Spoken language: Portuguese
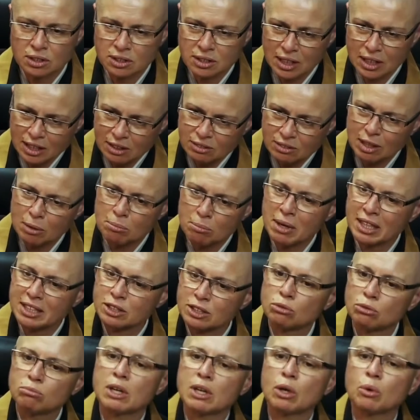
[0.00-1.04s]
será que não tem mais
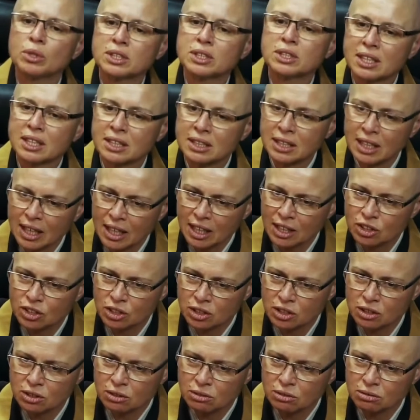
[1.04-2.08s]
alguma coisa atrás
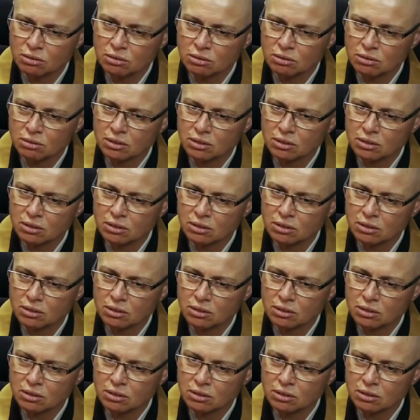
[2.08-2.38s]
disso?